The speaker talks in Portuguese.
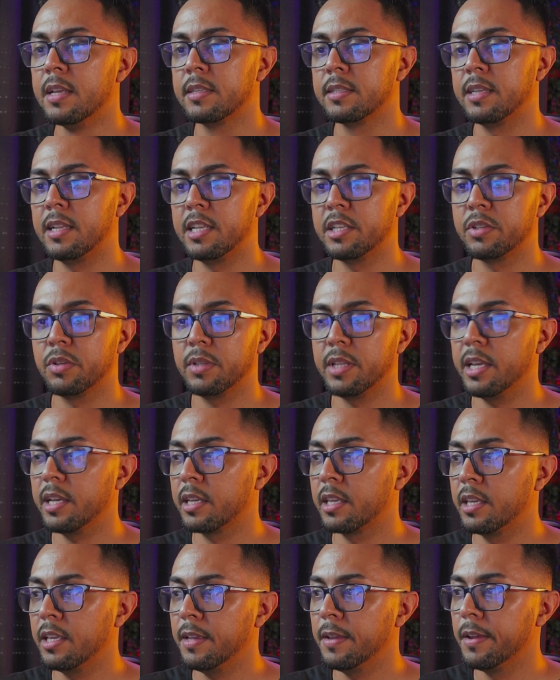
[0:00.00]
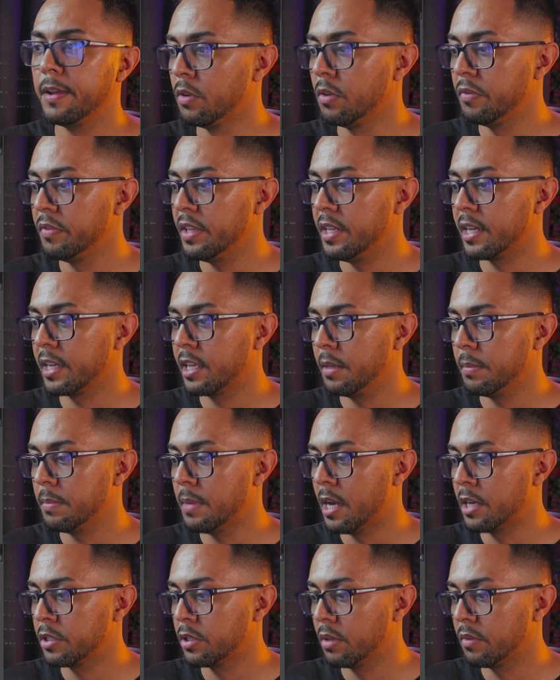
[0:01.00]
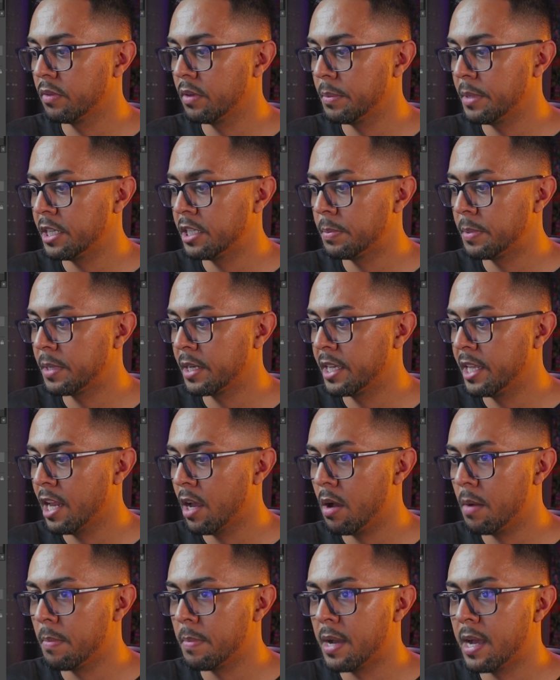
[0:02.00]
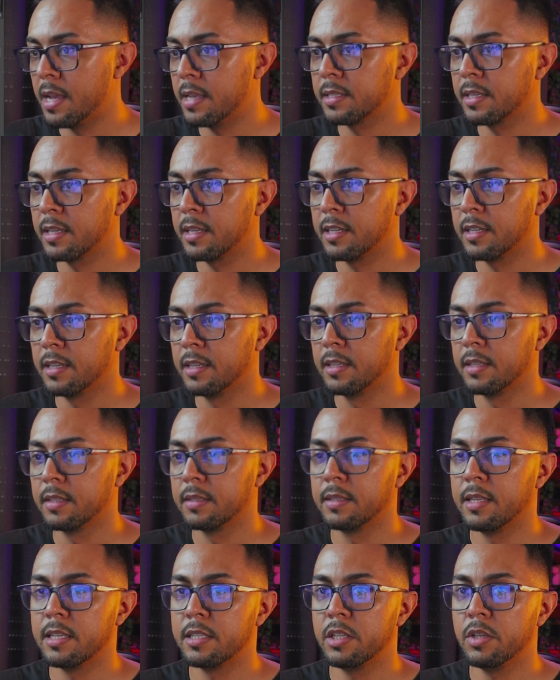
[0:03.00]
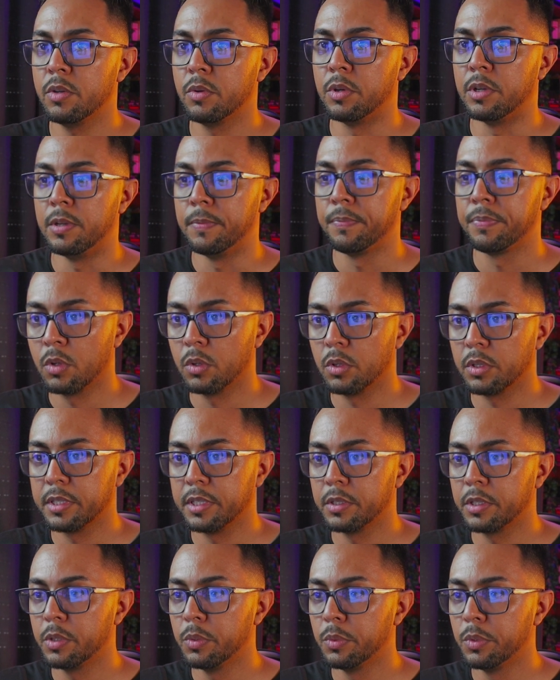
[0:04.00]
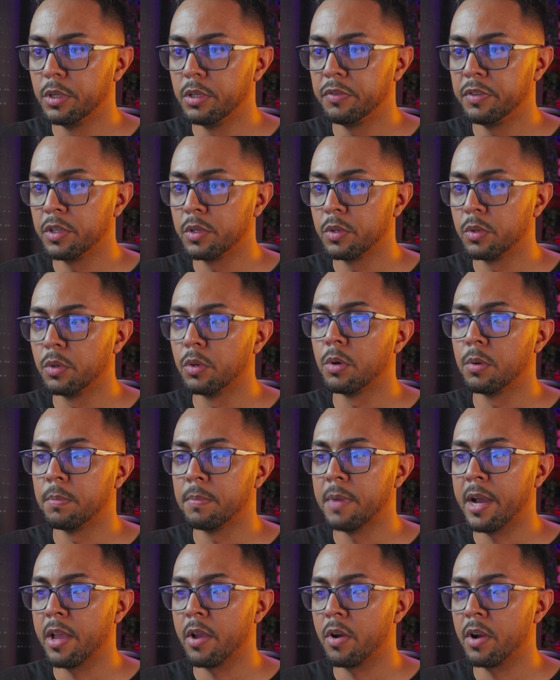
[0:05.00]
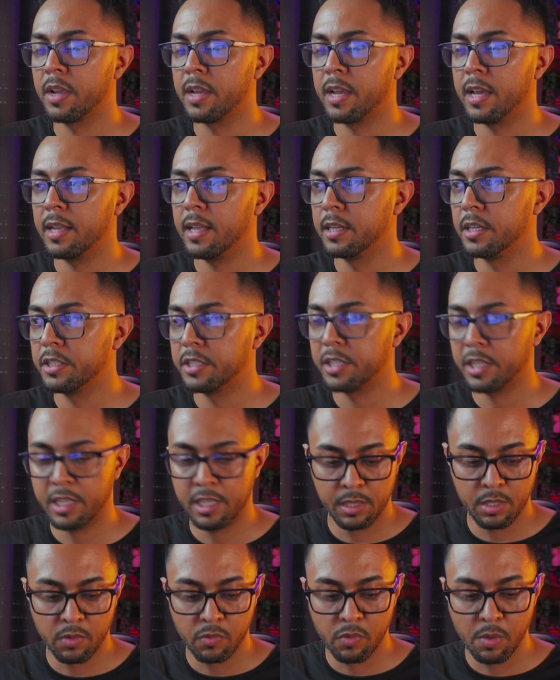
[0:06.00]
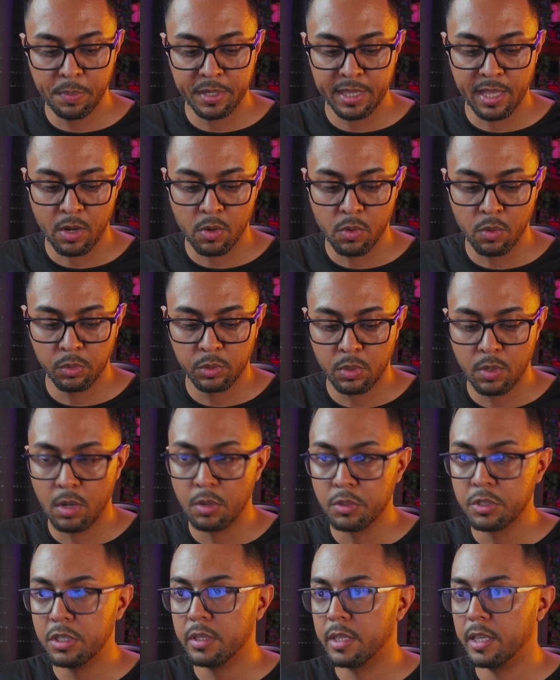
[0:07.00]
Selecionei aqui, vou vir aqui embaixo novamente para criar uma máscara desse olho. Estou notando que o olho ficou maior que a laranja aqui, então vou apertar Ctrl Alt